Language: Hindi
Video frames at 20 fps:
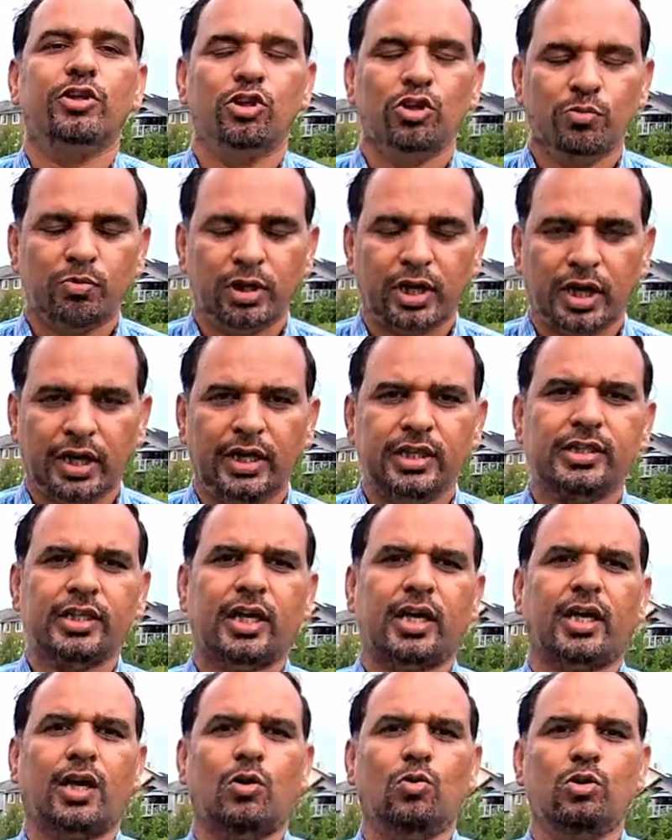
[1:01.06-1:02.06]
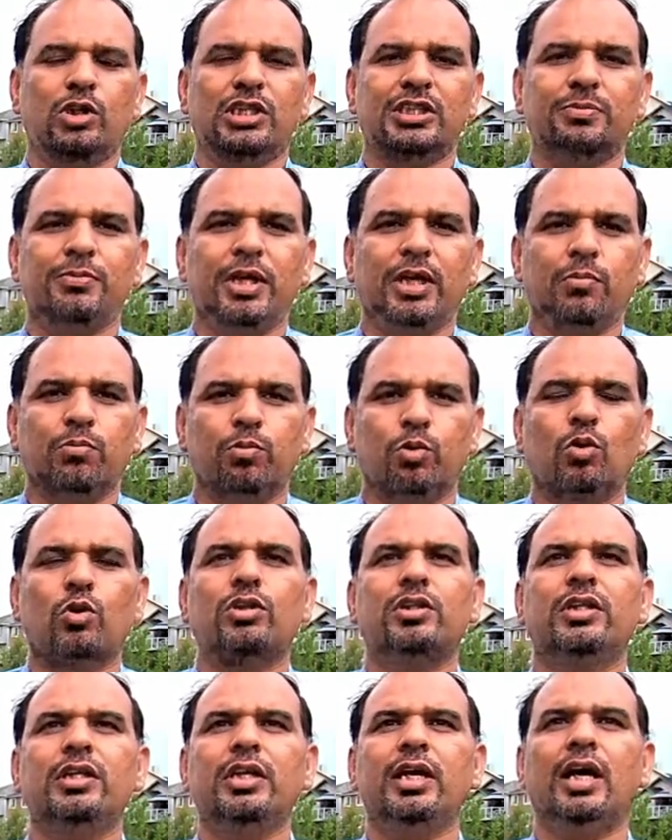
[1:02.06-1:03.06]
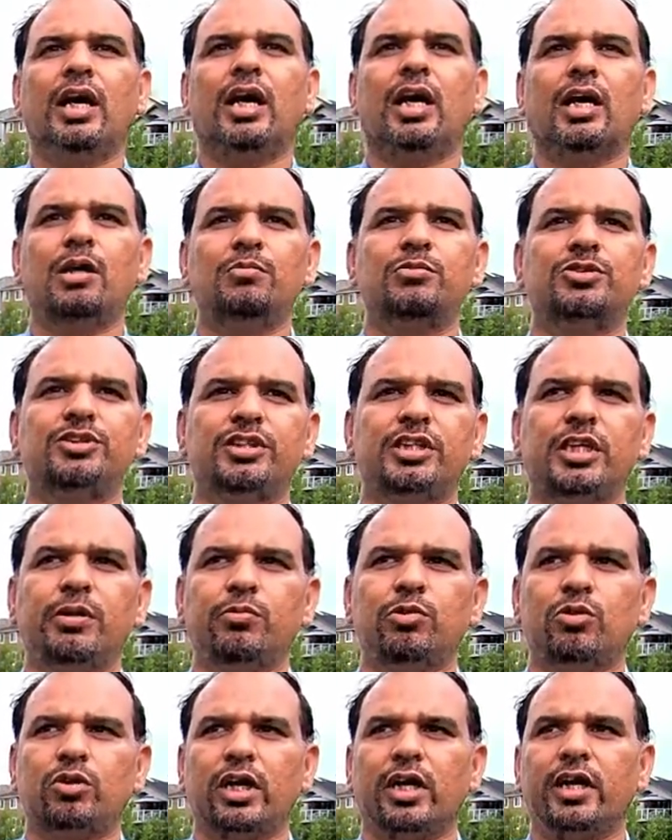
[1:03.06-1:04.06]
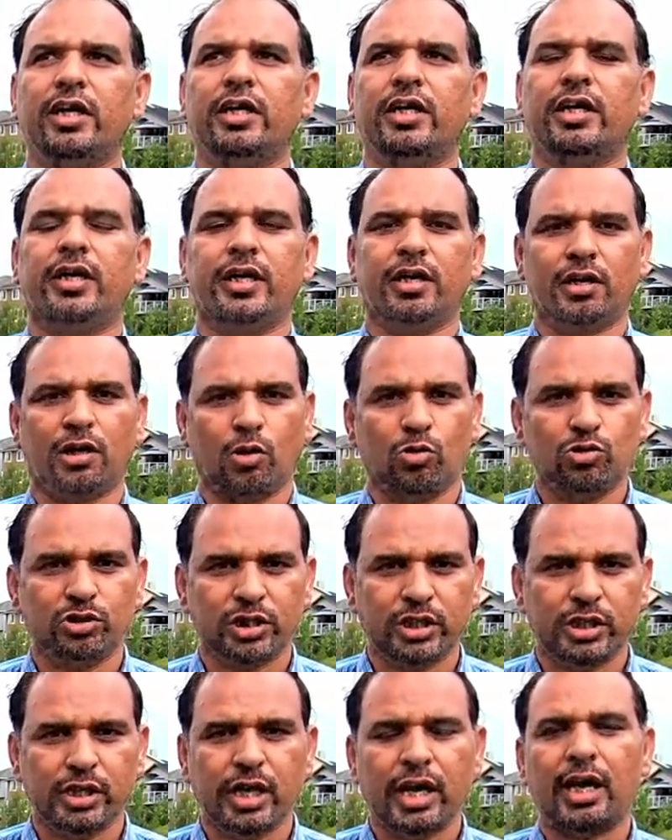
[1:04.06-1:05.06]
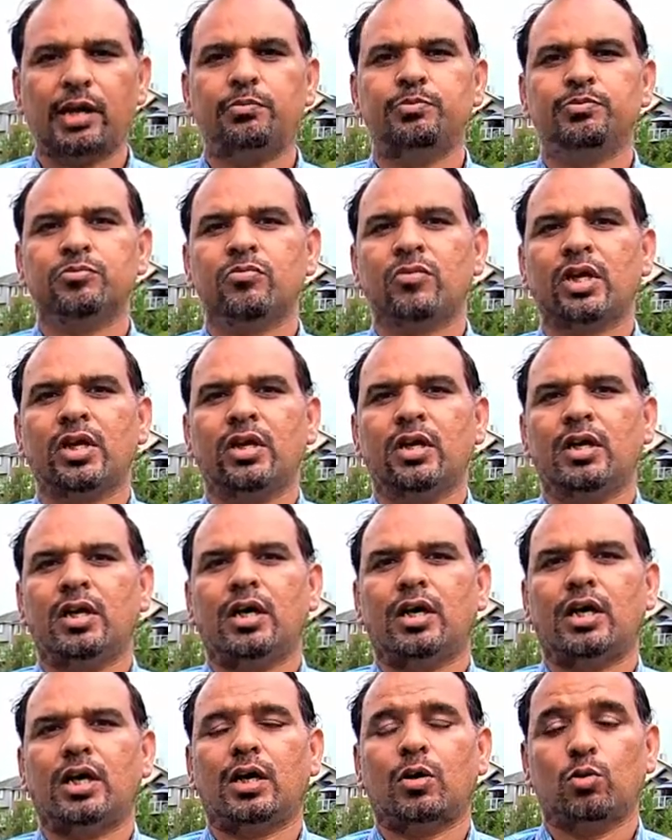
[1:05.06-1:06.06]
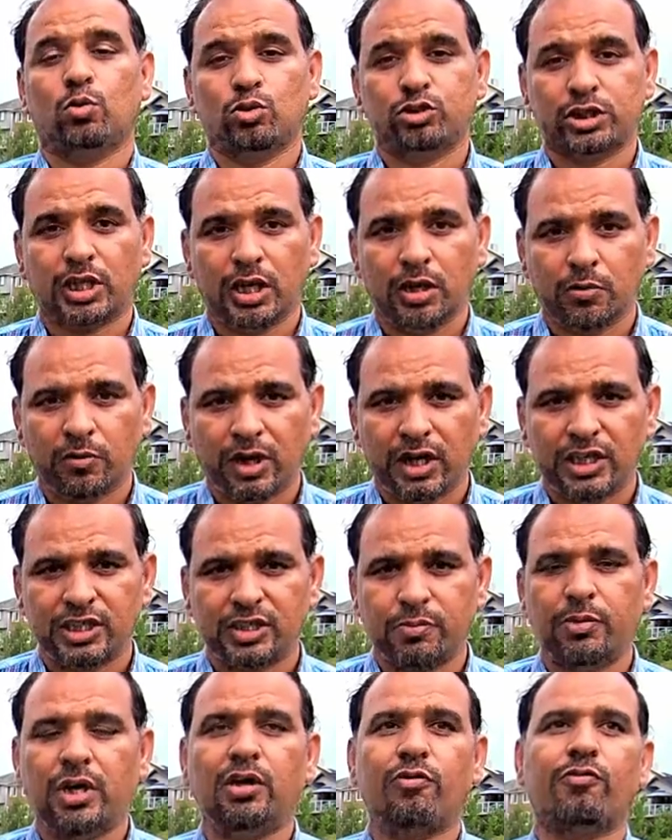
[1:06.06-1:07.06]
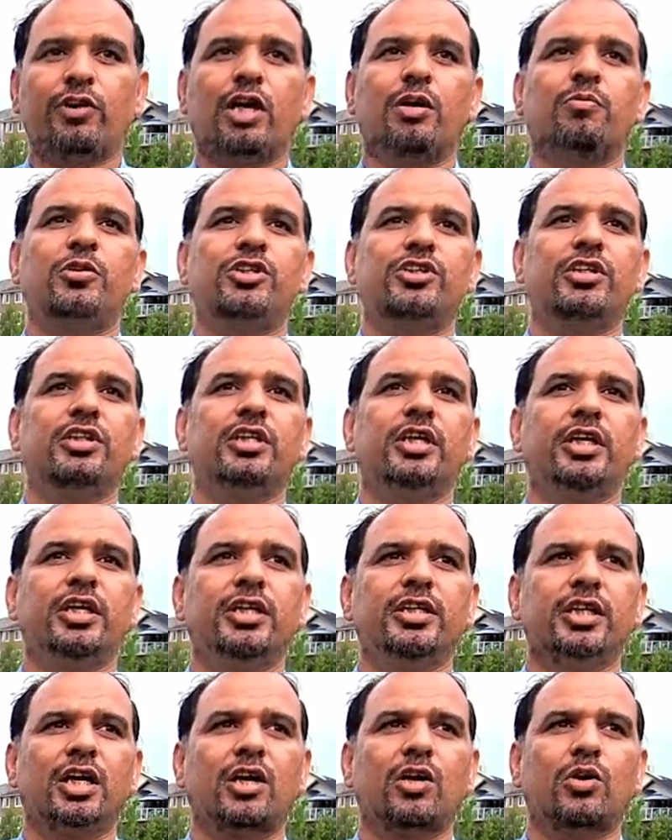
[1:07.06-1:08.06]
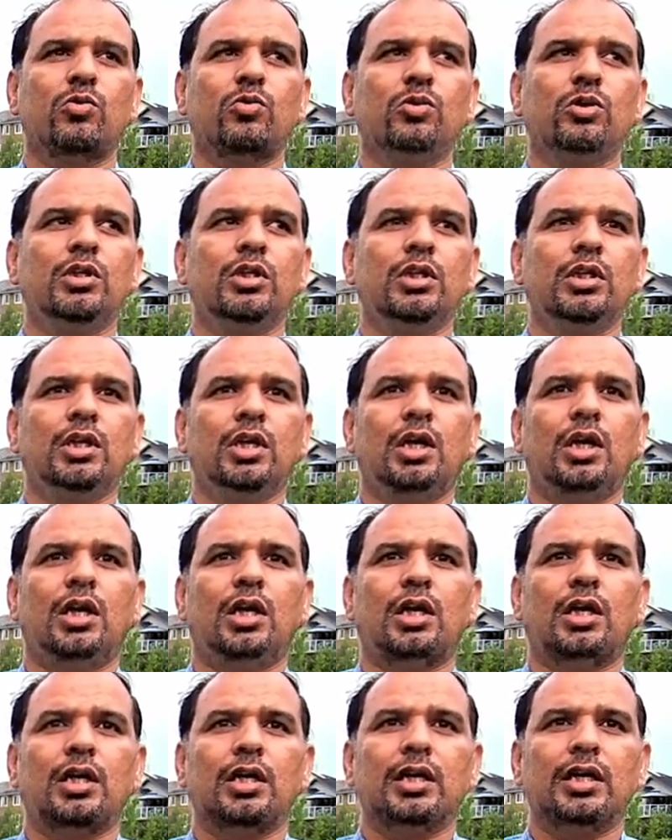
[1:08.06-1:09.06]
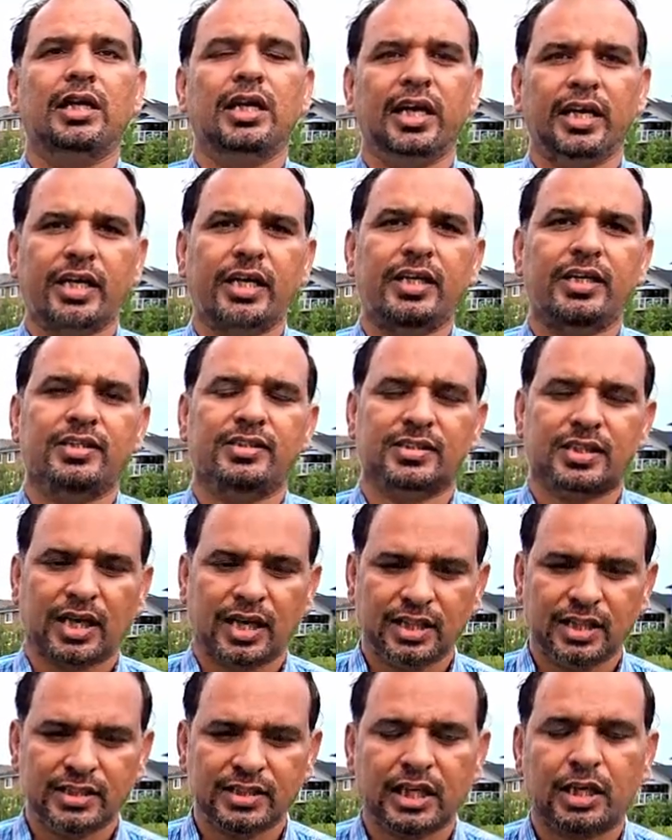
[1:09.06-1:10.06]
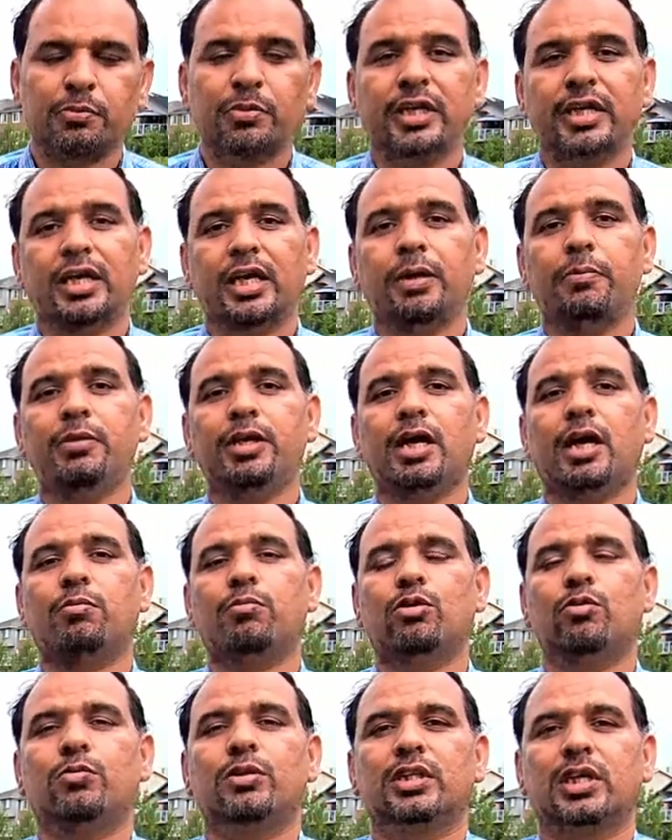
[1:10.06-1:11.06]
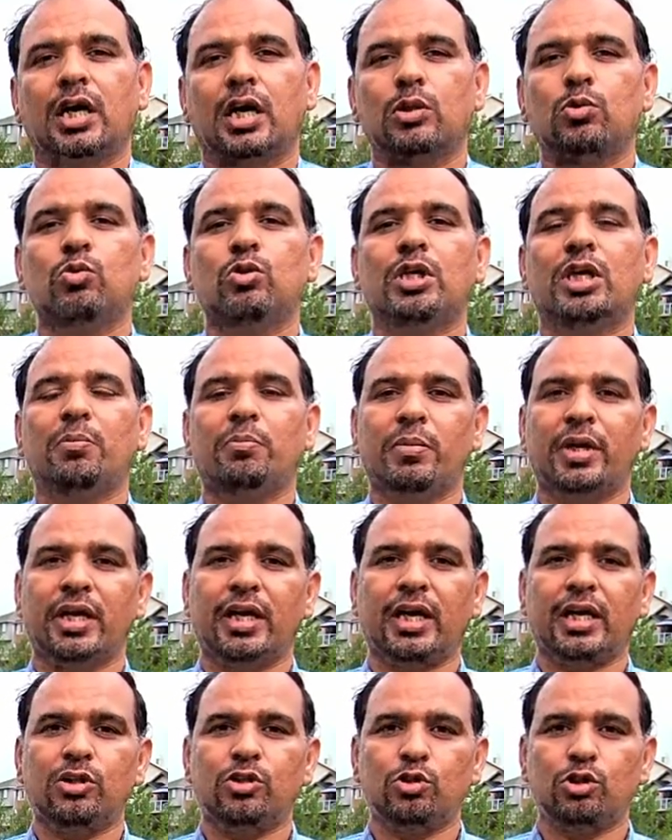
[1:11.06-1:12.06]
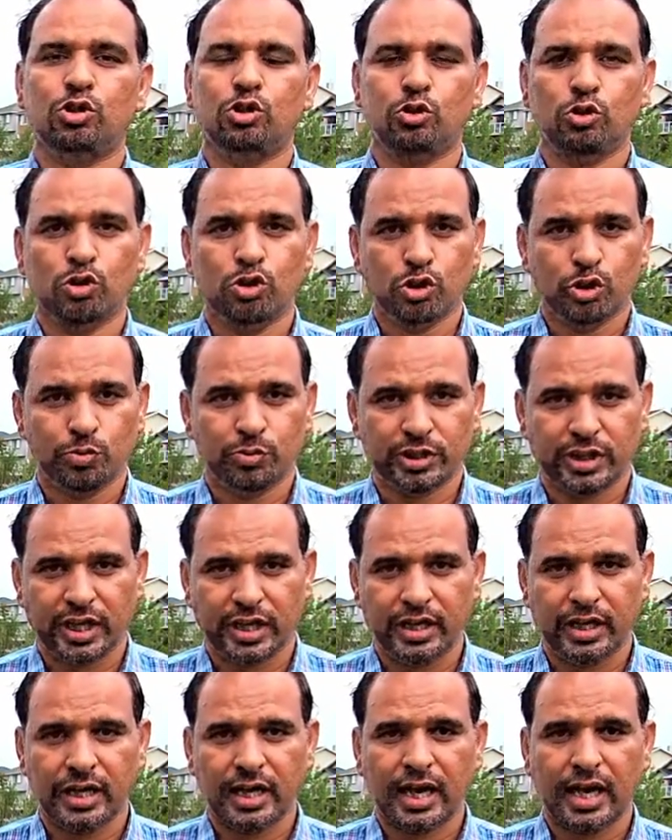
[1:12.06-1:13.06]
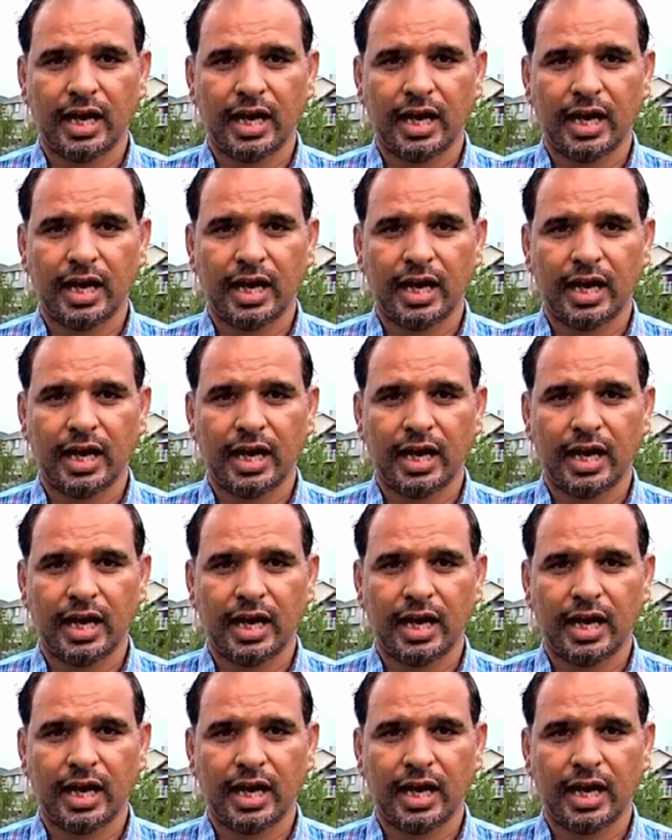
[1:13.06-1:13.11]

वीडियो बनाने जा रहा हूँ इसमें एक बहुत ही अहम स्ट्रीम जो कनाडा ने अनाउंस की है आ, उसके हवाले से मैं इंफॉर्मेशन देने जा रहा हूँ लेकिन साथ ही साथ मैं ये भी आपको बता दूँ कि मेरा जो यूट्यूब चैनल